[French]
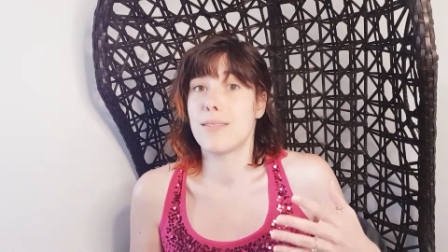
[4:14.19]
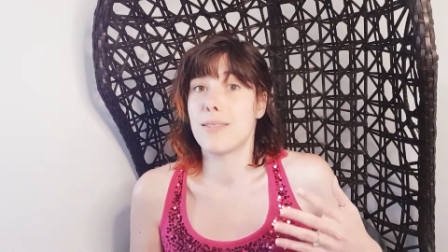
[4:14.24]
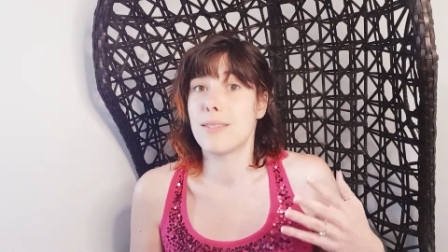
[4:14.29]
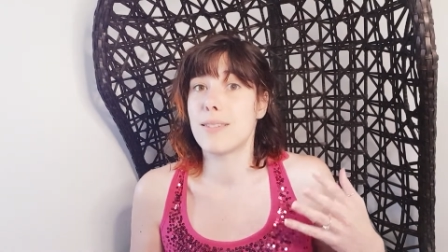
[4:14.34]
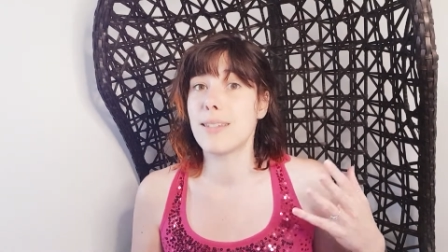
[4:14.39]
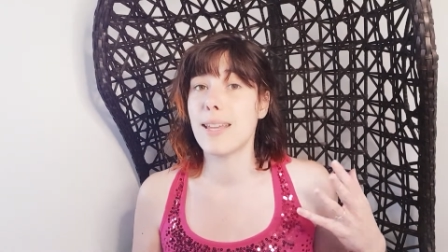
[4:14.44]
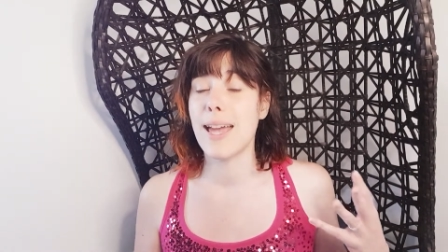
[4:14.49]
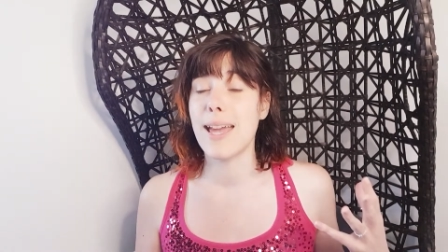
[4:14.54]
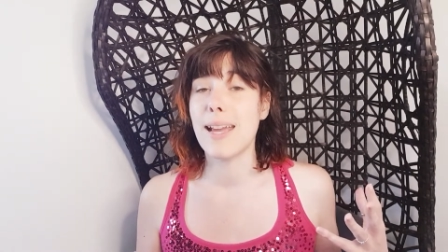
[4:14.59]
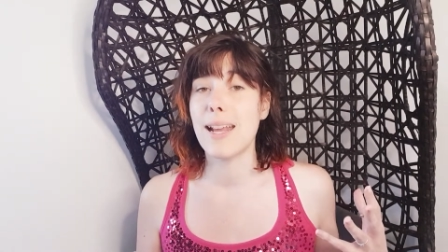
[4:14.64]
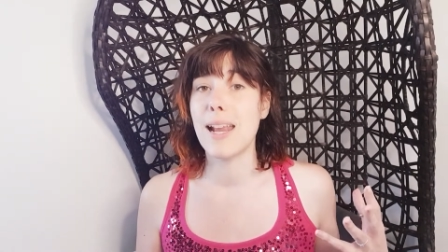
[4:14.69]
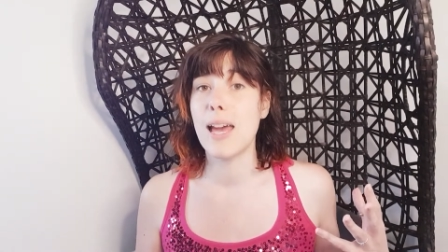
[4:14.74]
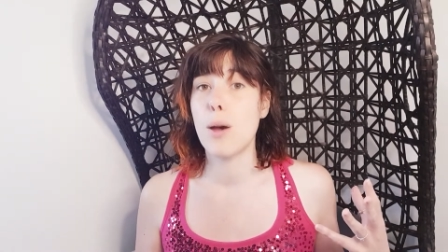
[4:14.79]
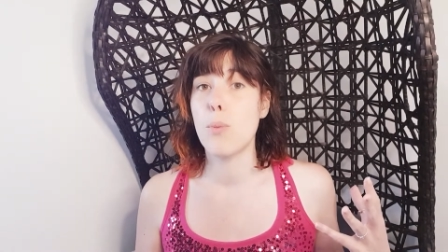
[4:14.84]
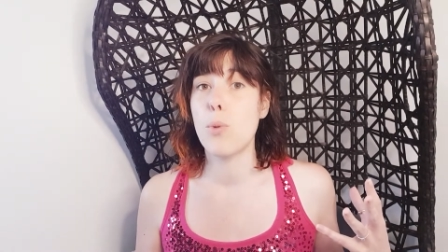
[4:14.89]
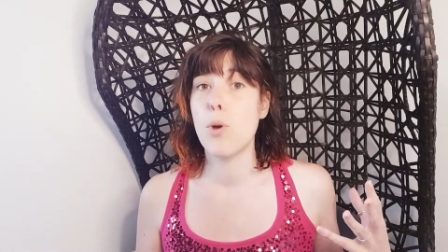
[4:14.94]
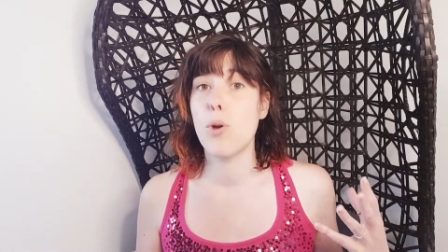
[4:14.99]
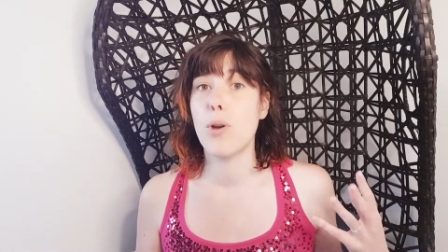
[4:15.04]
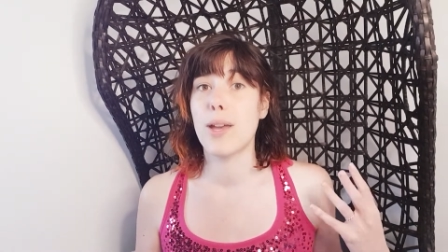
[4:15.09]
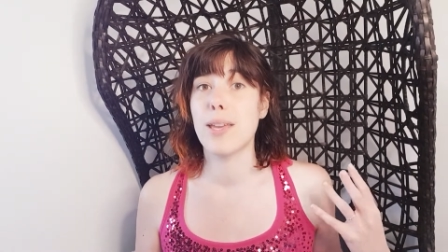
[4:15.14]
très
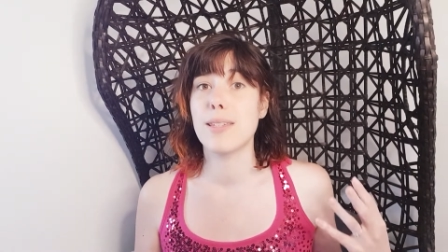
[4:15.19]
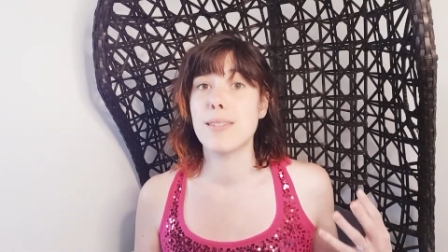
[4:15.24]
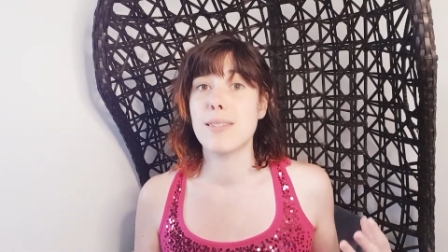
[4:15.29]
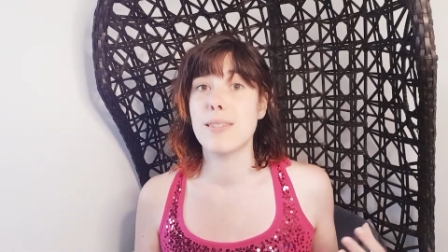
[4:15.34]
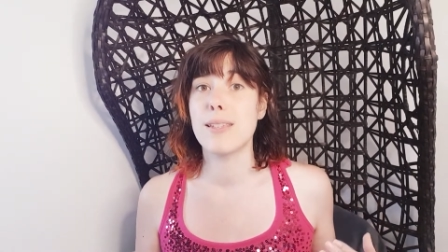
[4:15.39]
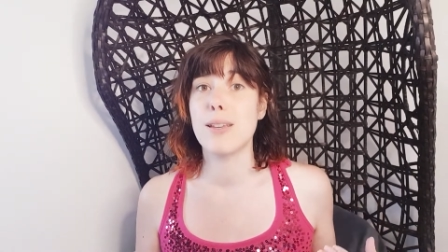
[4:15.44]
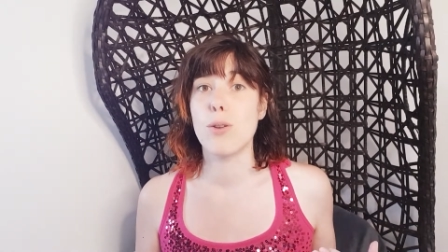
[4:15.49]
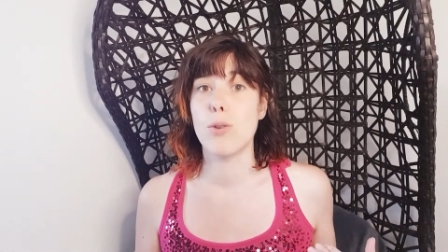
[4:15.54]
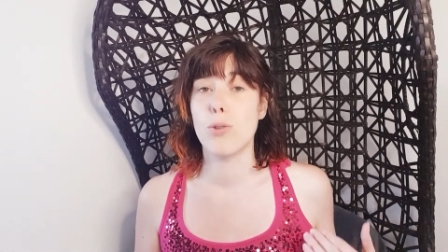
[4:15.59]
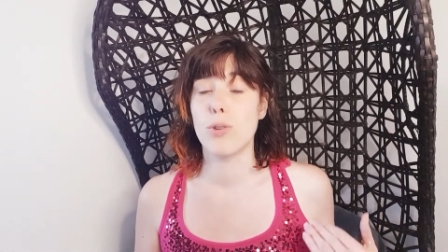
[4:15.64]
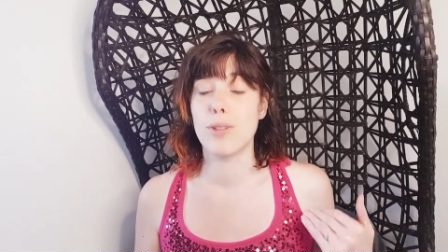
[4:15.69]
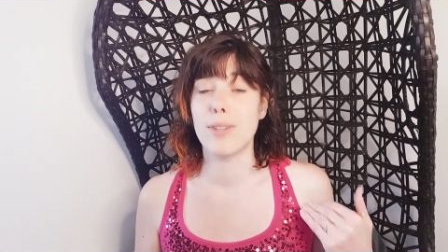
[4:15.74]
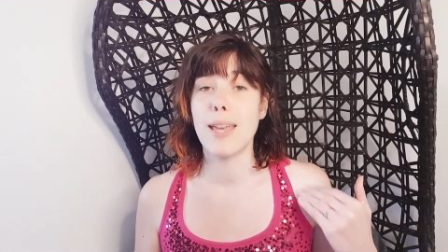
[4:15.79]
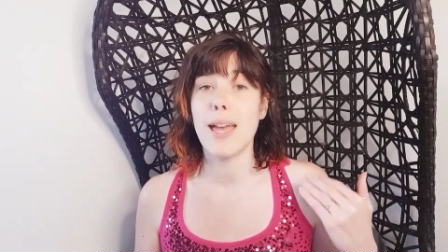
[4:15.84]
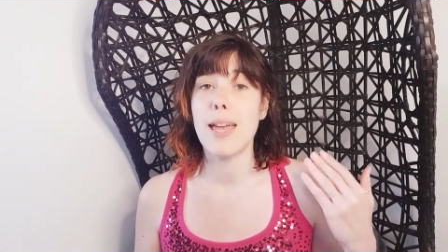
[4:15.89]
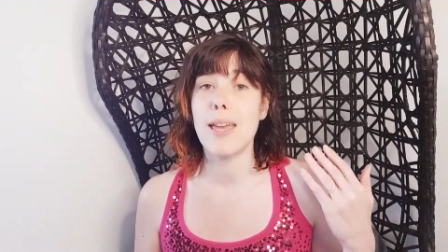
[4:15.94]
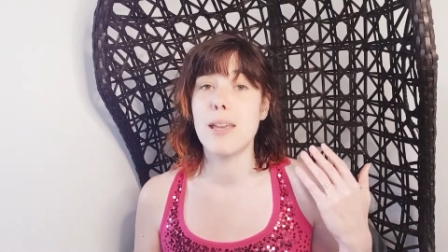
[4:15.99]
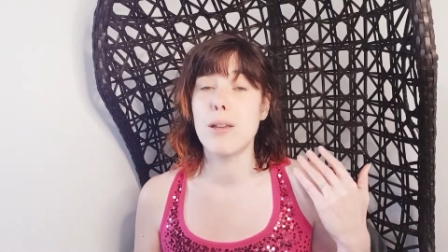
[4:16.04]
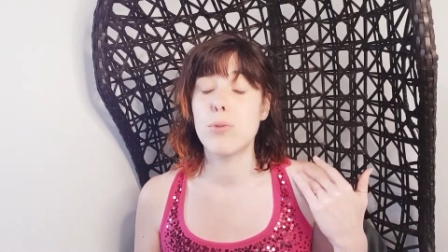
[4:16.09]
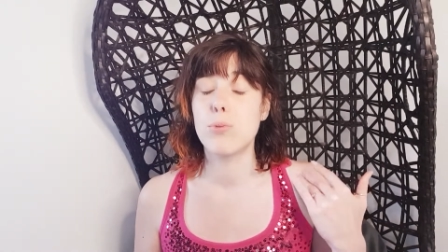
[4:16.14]
clairement rester en
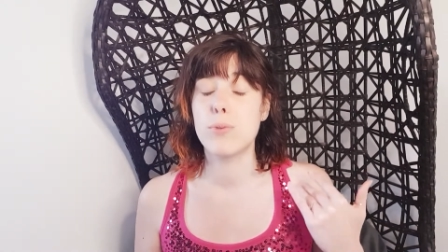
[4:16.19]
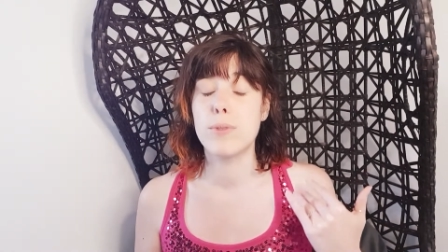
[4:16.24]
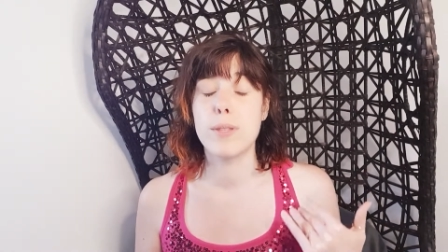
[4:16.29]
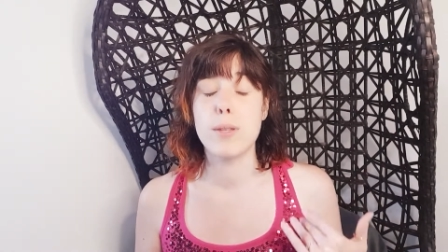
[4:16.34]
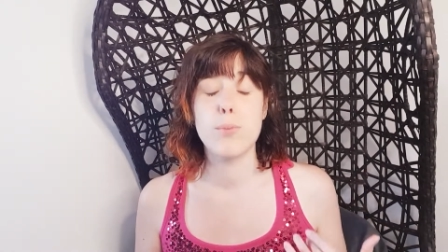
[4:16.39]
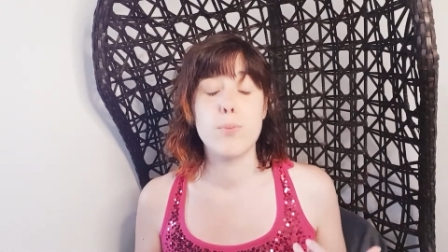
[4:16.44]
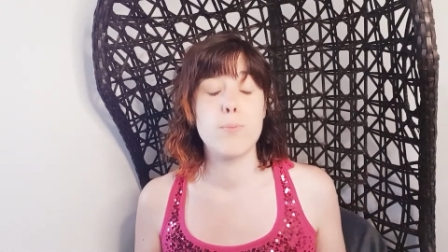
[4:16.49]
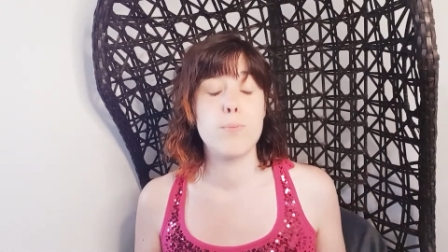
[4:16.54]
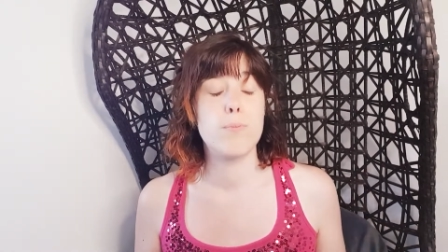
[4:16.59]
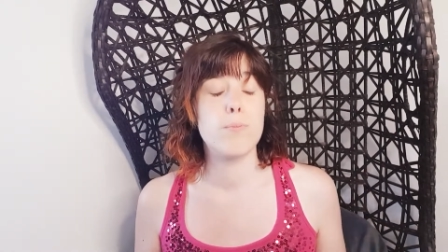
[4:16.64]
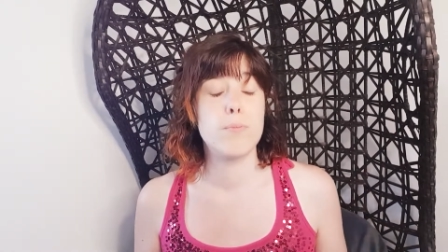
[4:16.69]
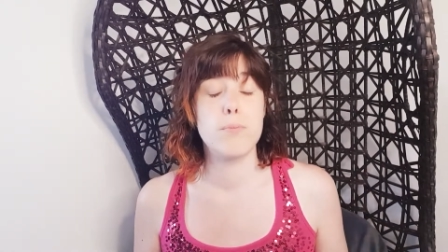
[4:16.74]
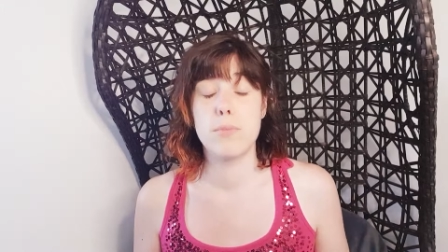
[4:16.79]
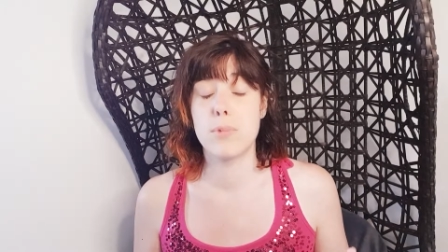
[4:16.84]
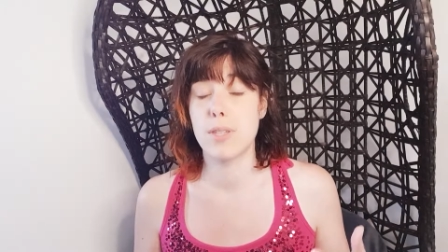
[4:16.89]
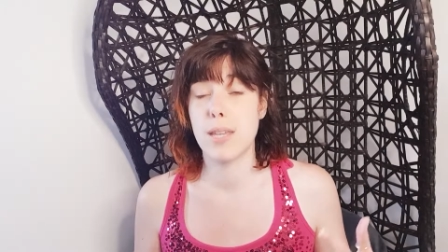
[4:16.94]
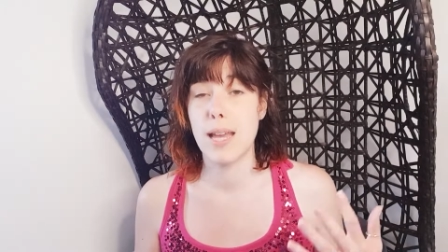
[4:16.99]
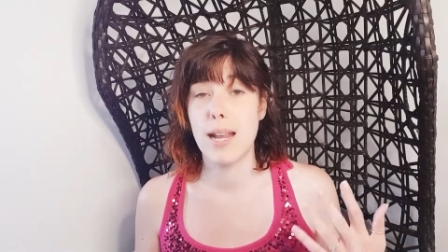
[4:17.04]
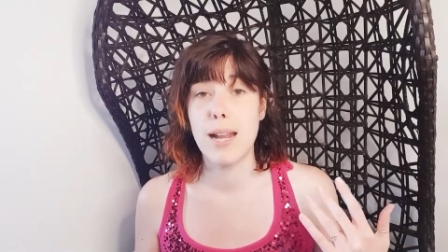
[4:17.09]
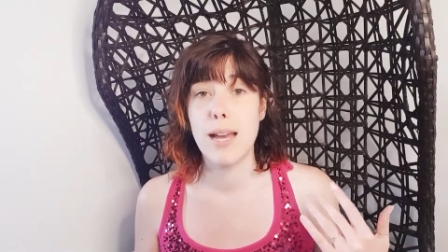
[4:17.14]
retrait, écouter
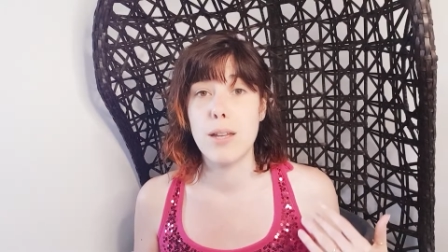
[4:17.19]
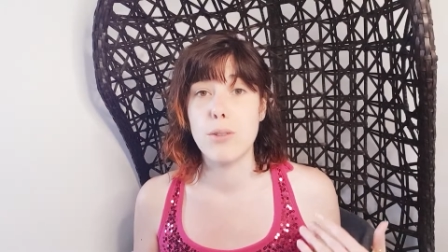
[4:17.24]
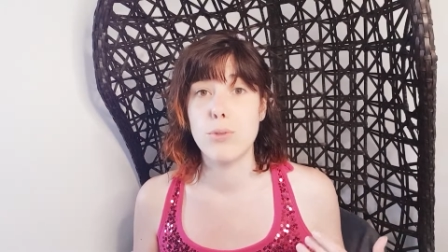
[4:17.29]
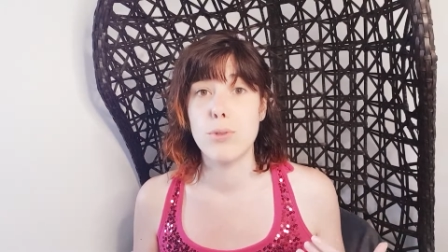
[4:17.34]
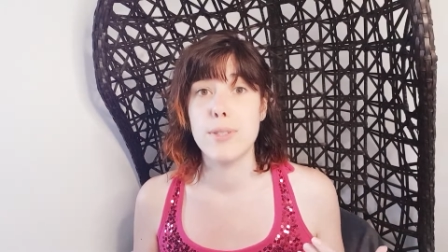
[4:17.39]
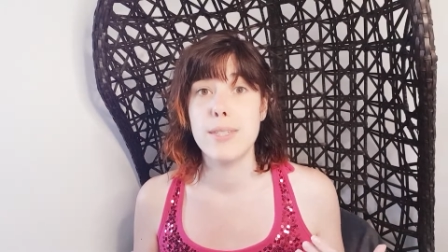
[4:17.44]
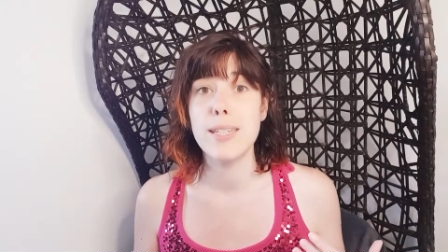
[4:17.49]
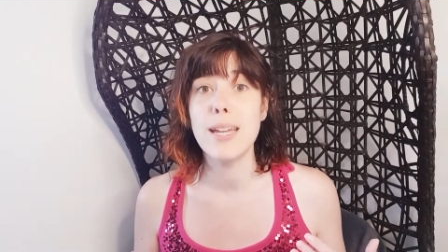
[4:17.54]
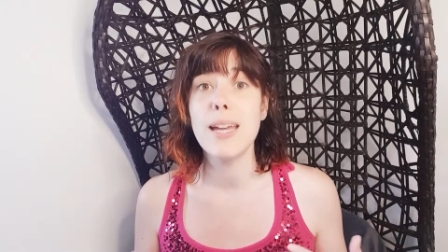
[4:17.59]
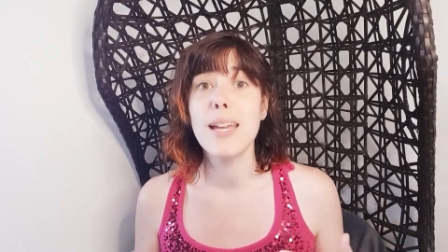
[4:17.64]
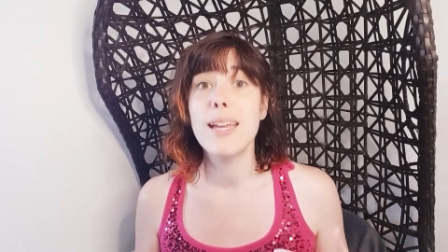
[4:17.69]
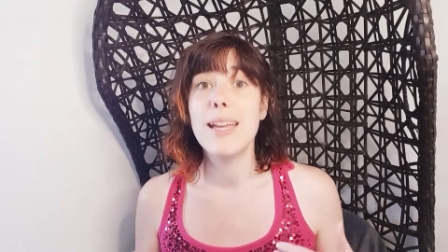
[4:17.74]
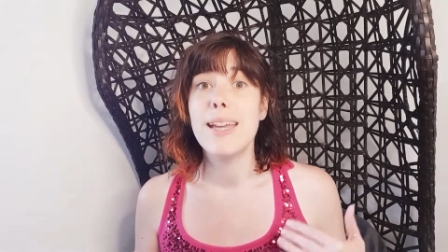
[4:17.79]
ce qu'elle a à te dire.